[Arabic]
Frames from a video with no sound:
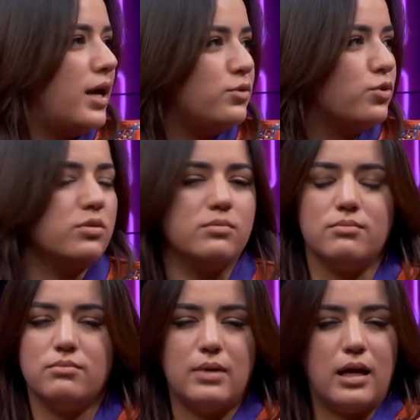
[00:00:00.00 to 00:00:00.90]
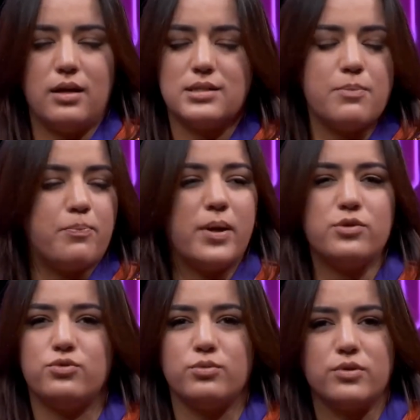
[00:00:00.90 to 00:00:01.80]
هذوك سي با
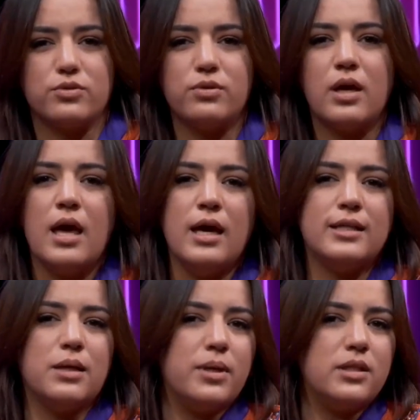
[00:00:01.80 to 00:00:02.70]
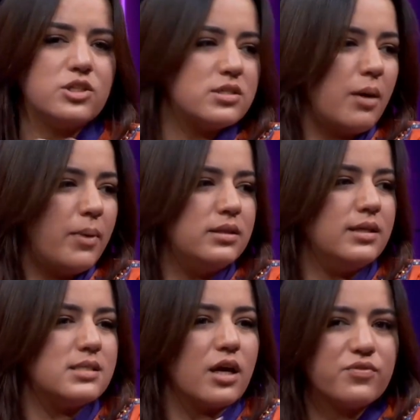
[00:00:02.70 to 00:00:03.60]
دو تو مون تروك اذا ما درتش زعما
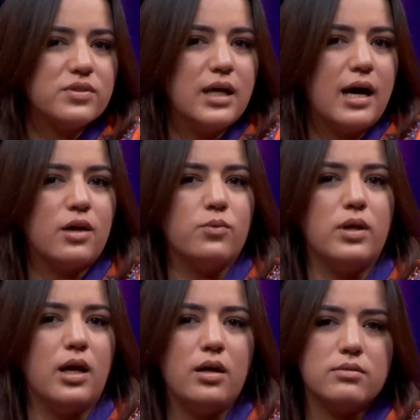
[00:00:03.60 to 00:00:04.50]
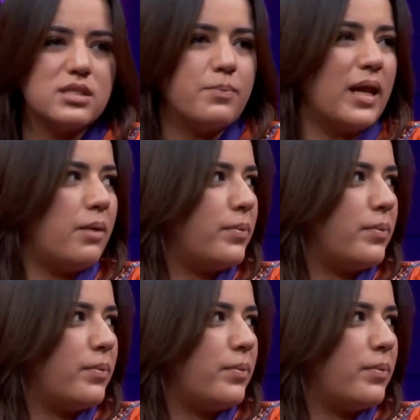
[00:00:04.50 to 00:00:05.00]
الديسير في الدار ولا سي با لا